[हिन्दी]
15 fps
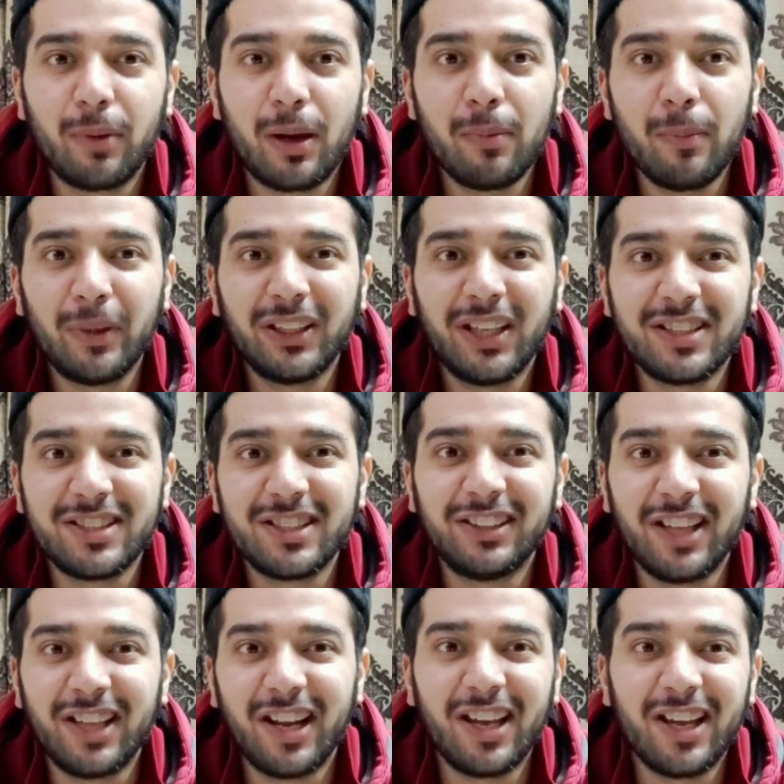बारे में पता
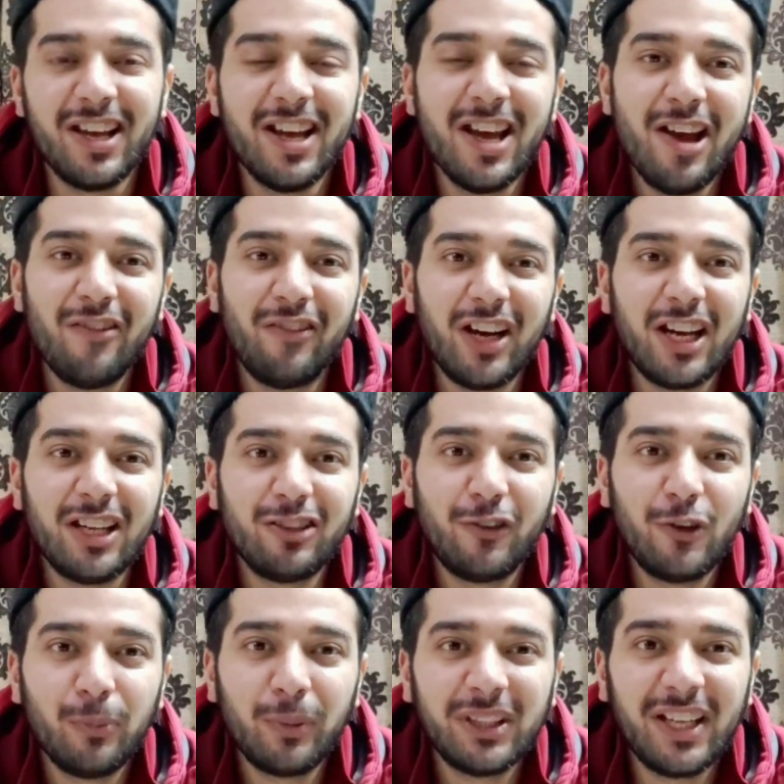चलता रहे फिलहाल इस
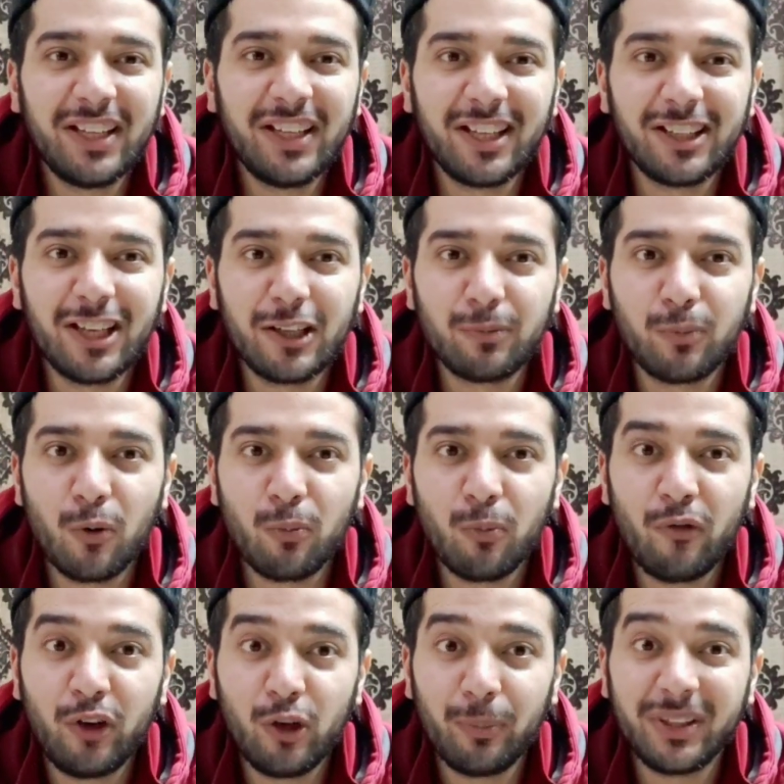वीडियो में नहीं देखते
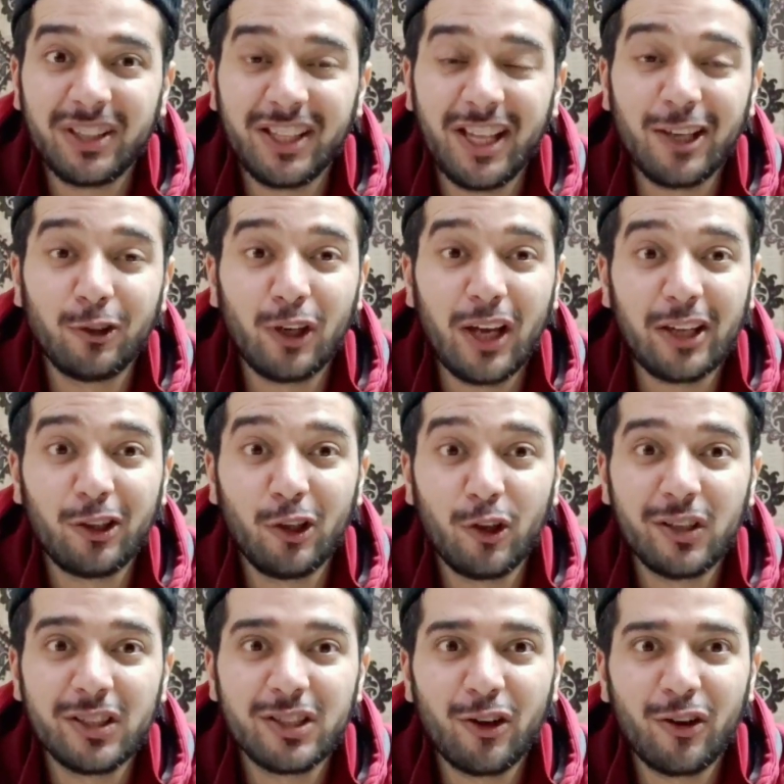प्रोमो वीडियो पसंद आई तो लाइक जरूर
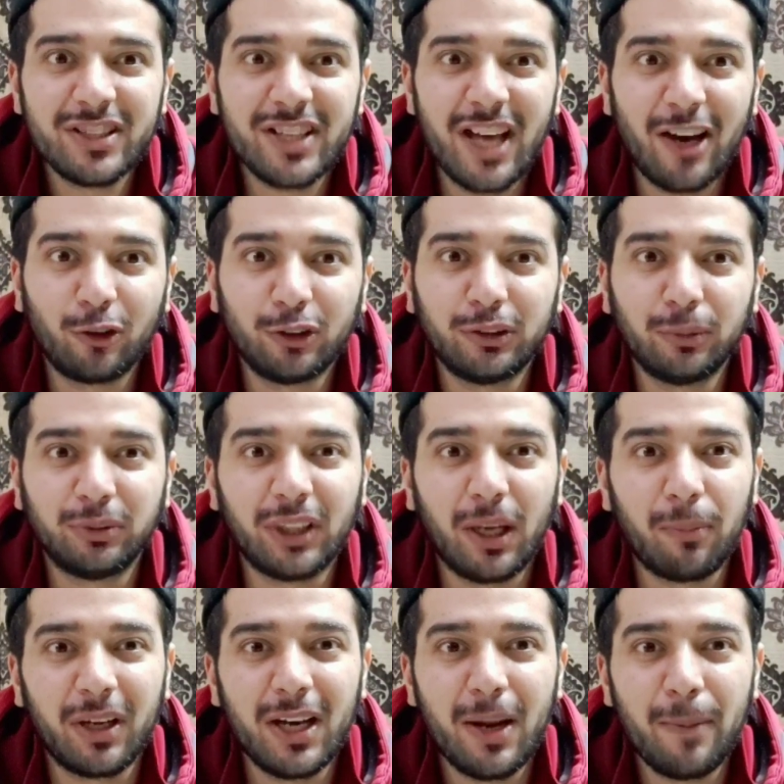कीजिएगा और चैनल को
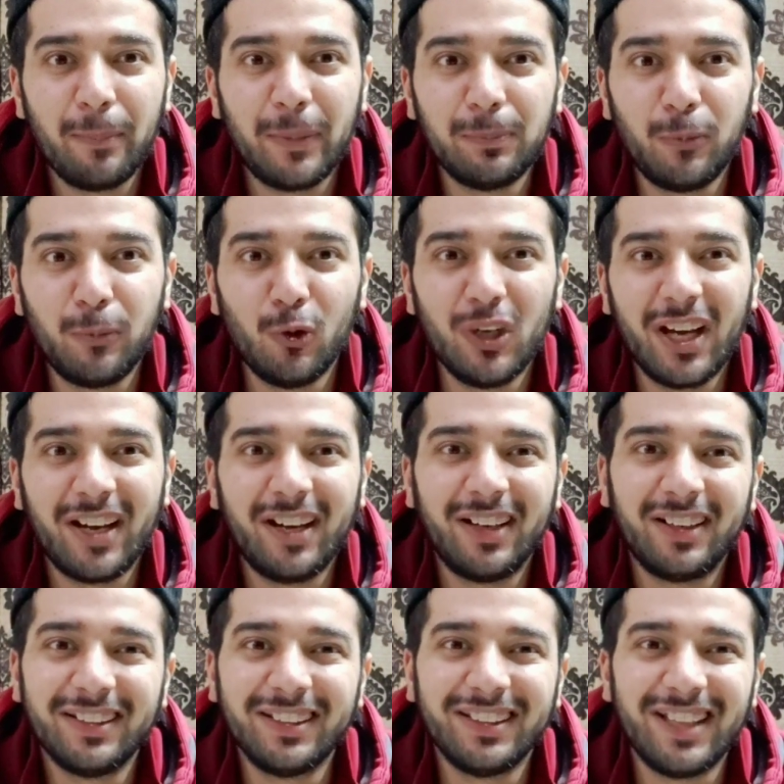सब्सक्राइब करना मत भूलिएगा
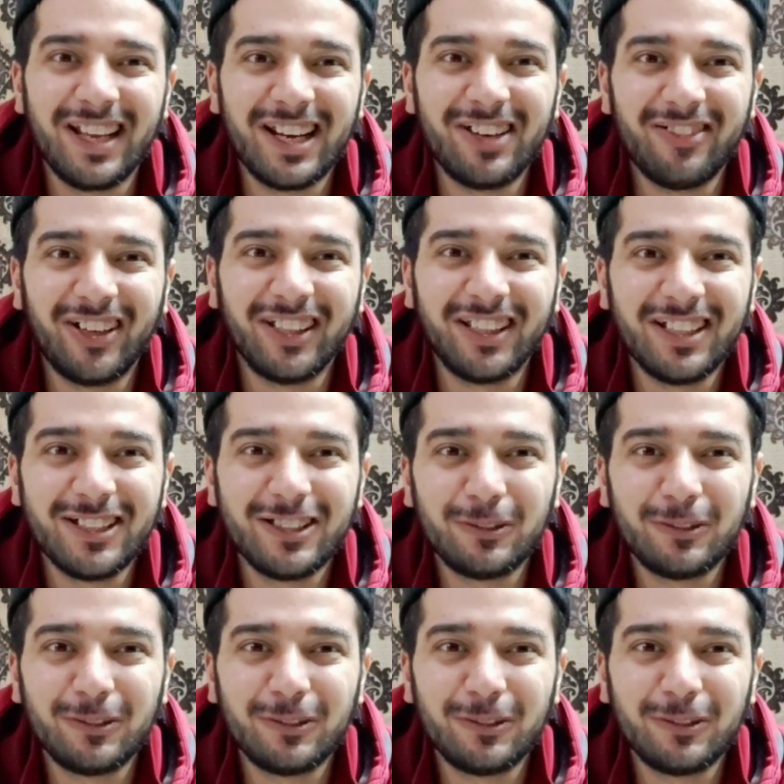धन्यवाद